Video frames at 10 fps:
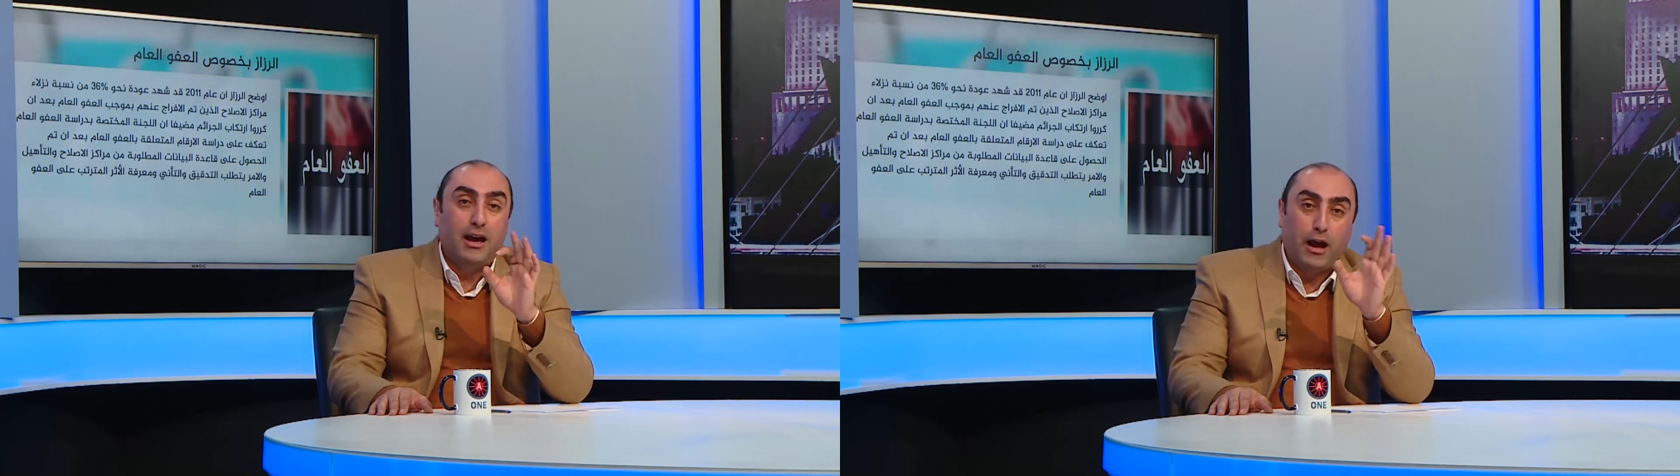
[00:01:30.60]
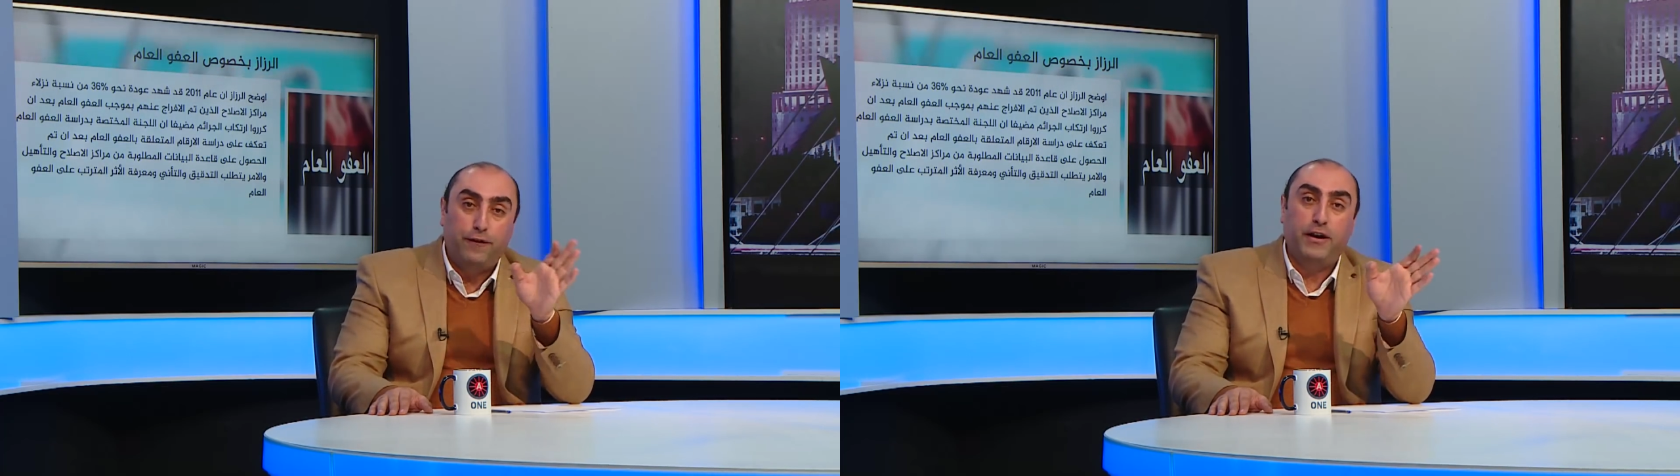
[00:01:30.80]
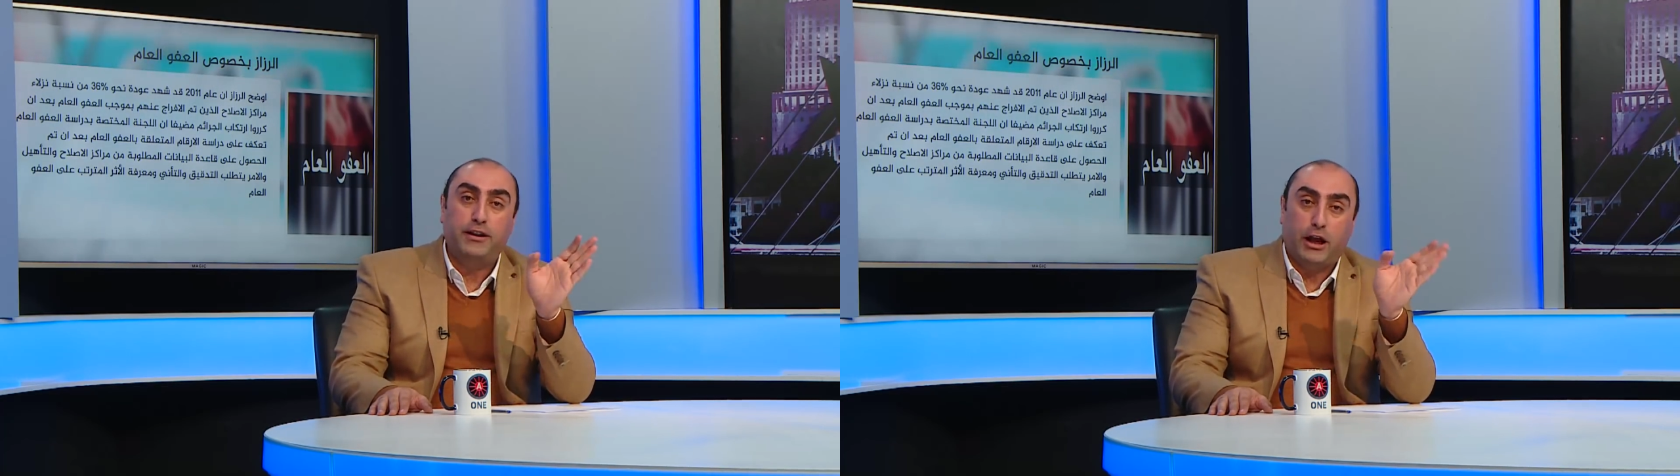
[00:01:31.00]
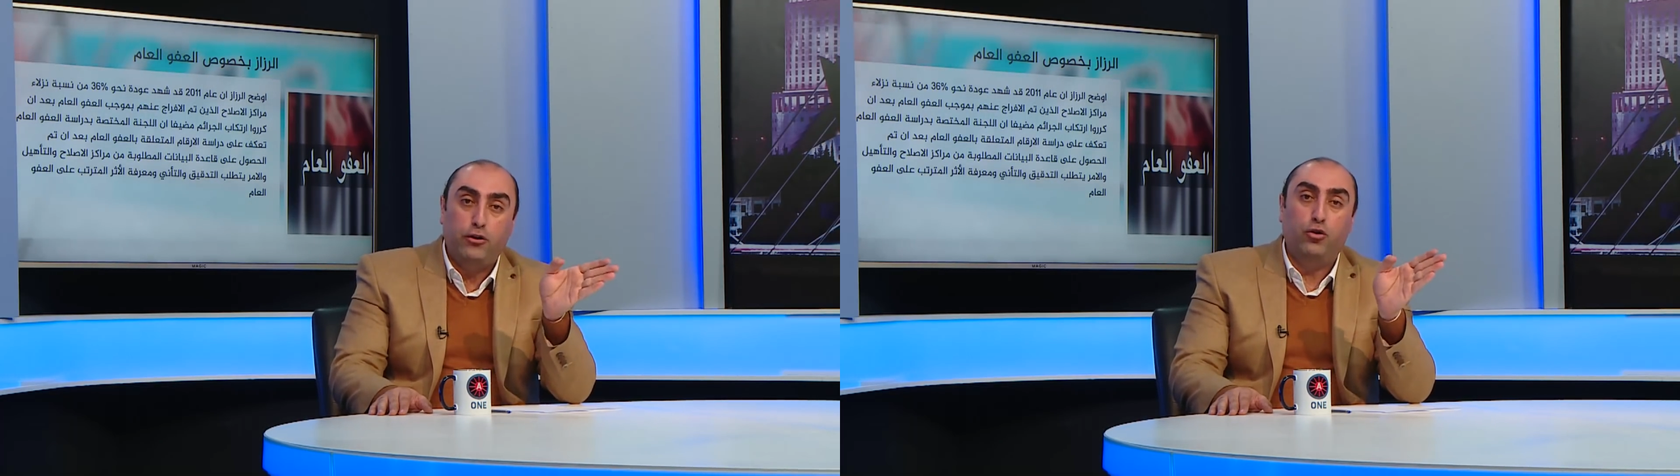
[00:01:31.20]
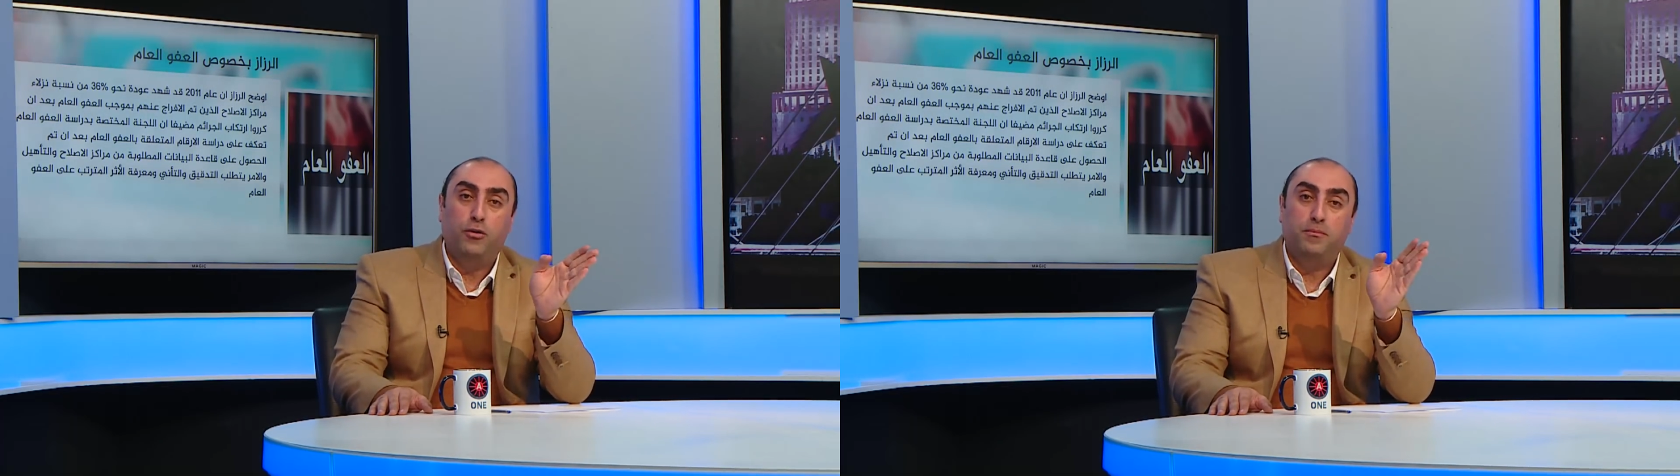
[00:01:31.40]
عفيت
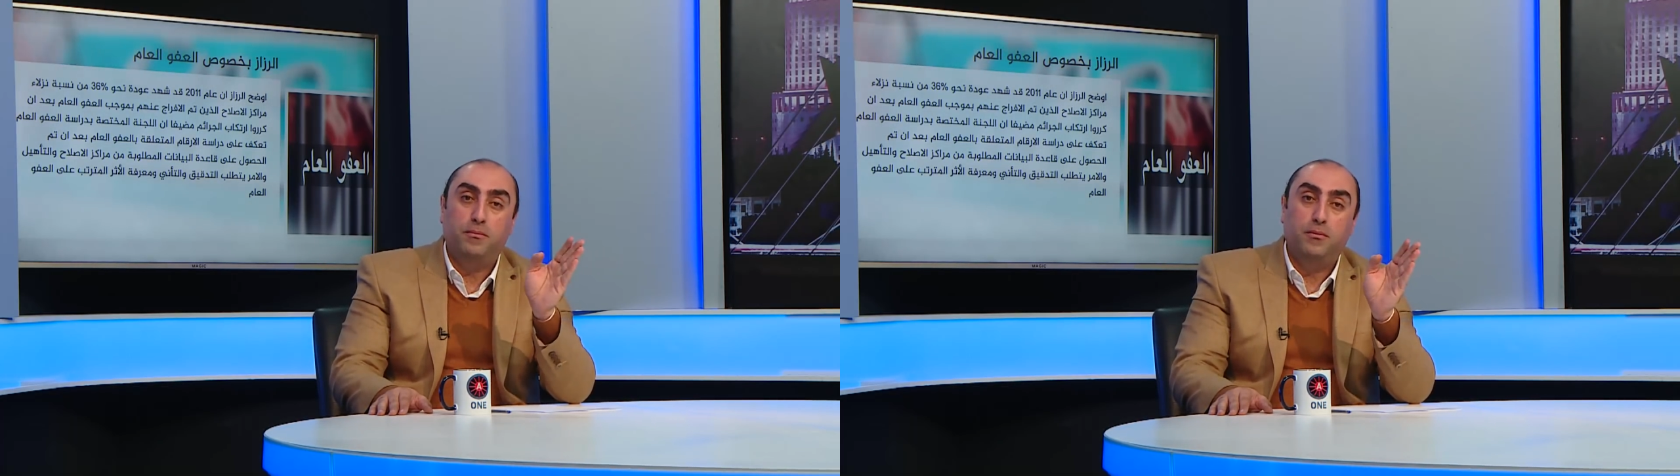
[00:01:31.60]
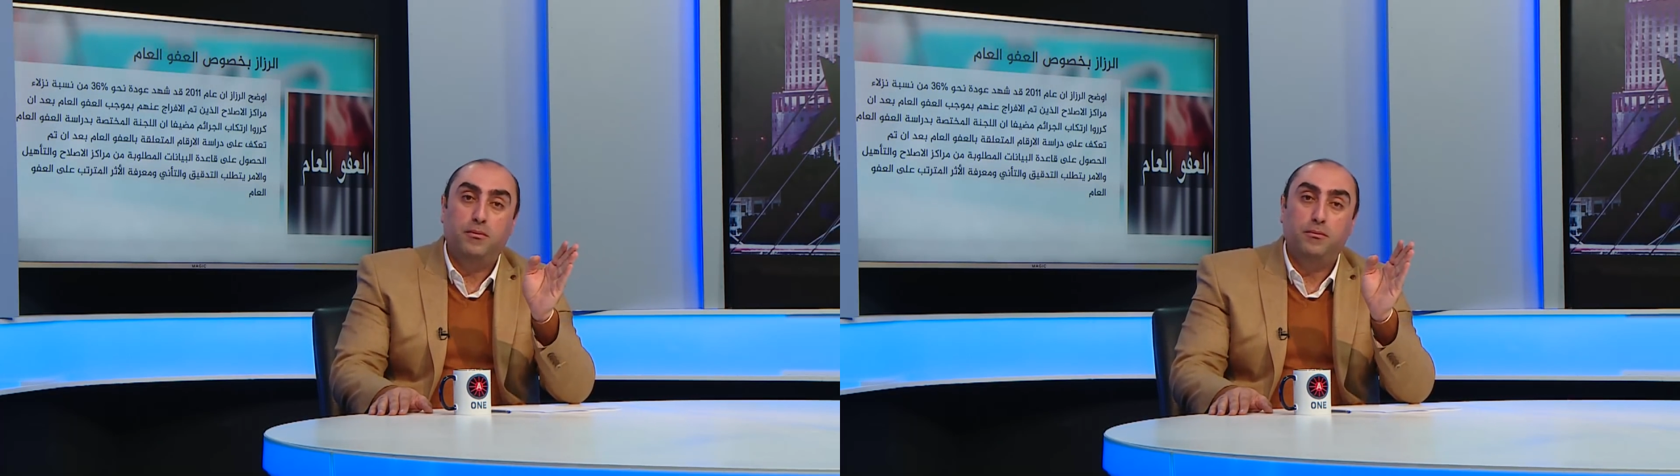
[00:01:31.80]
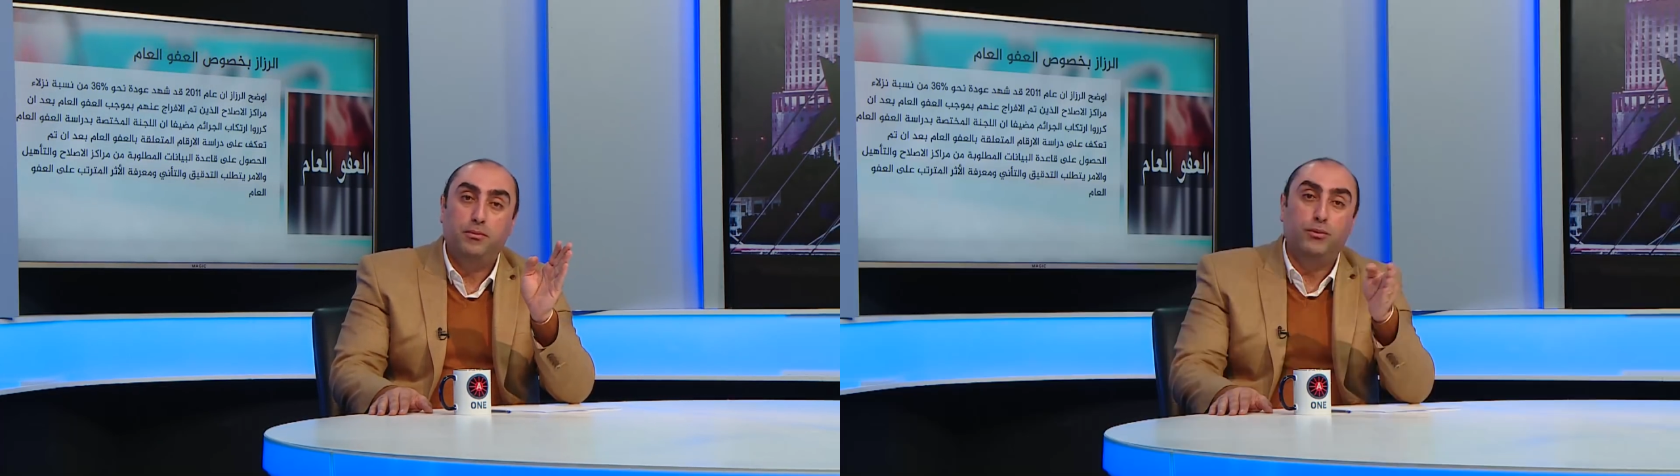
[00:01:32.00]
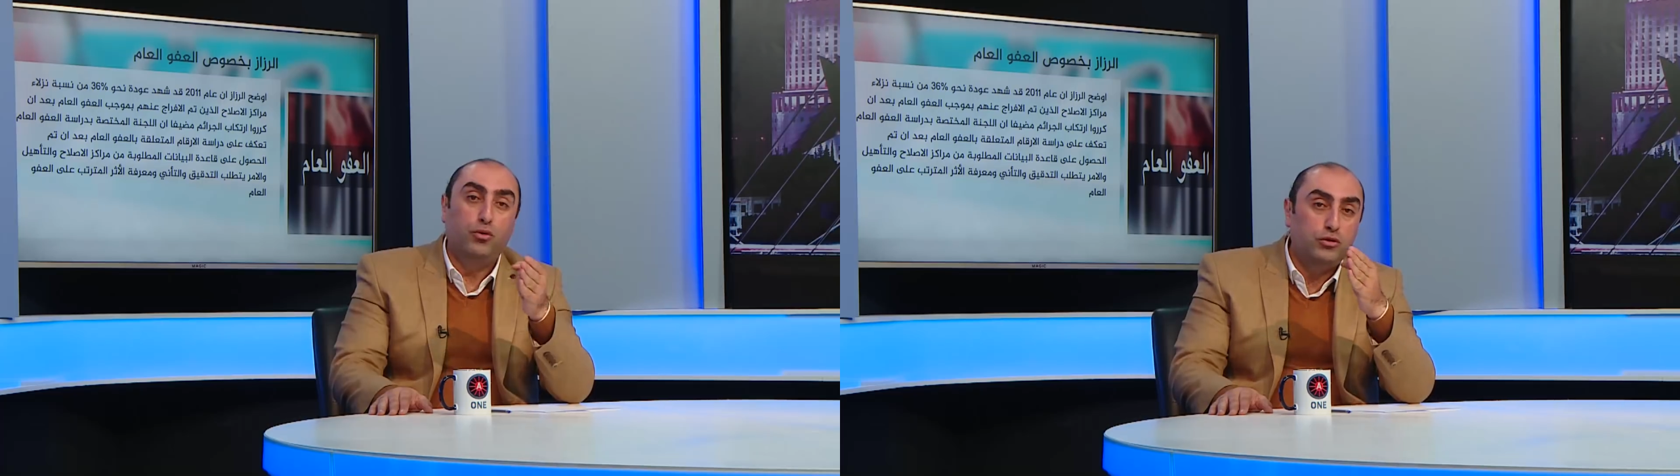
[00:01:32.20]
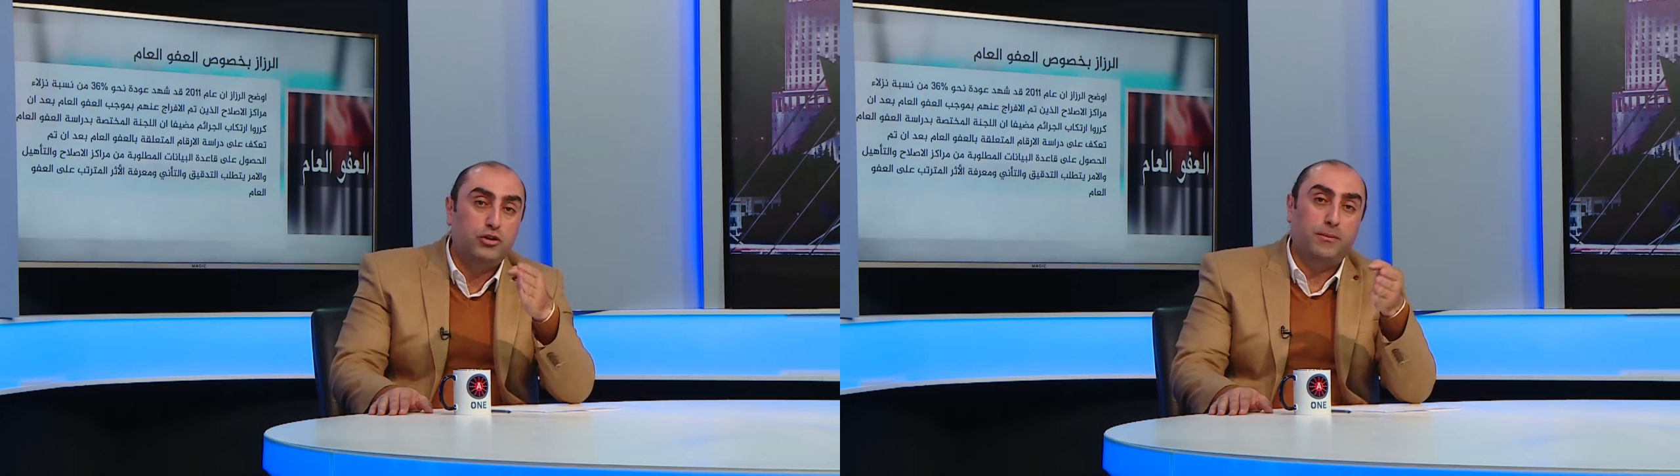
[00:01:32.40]
عنهم
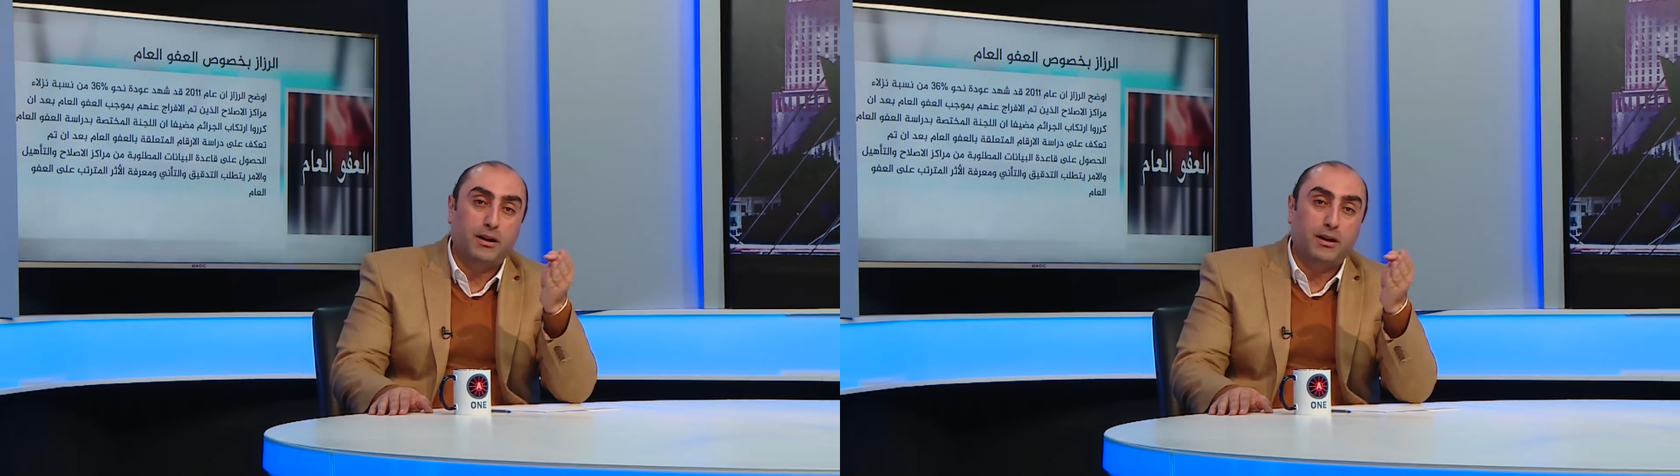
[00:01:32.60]
بموجب